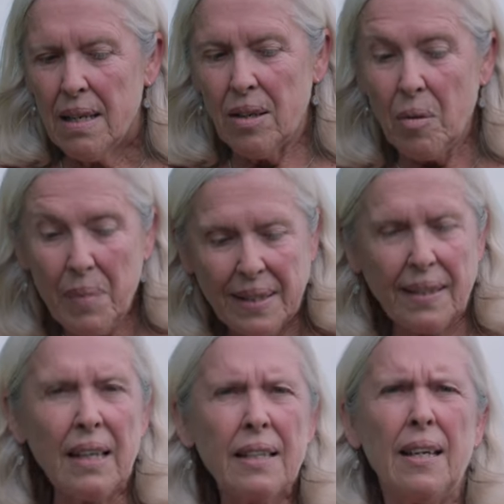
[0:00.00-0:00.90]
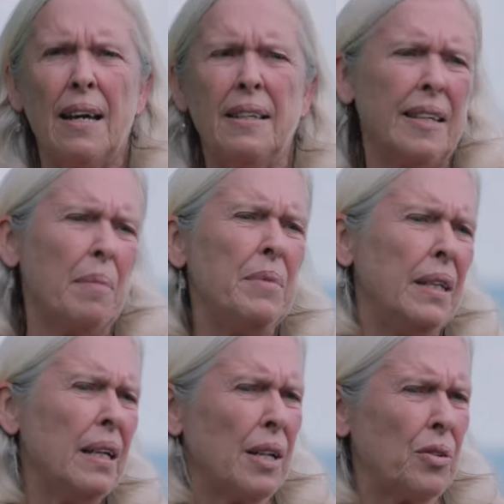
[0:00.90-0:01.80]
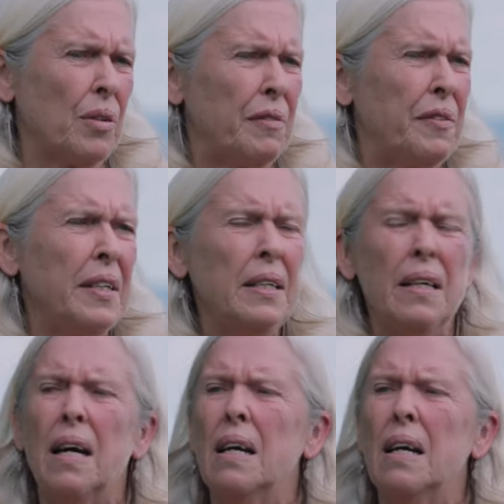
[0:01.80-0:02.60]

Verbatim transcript: le médecin qui a examiné la jeune fille